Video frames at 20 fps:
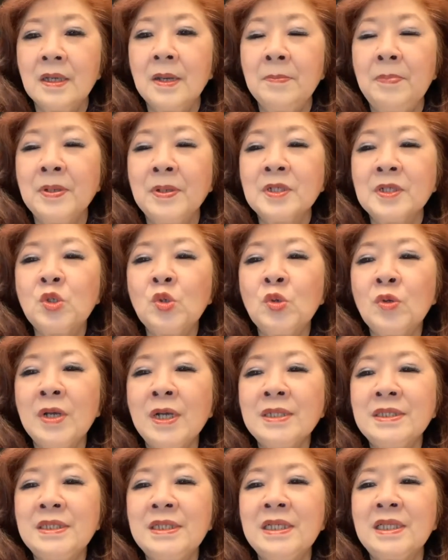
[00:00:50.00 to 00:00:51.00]

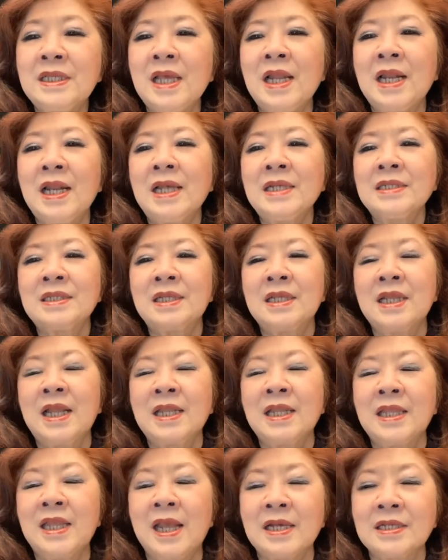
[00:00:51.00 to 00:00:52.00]
Bersukacitalah
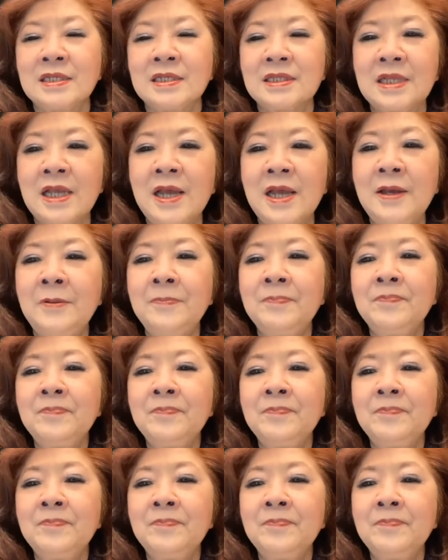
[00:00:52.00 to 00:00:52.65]
senantiasa,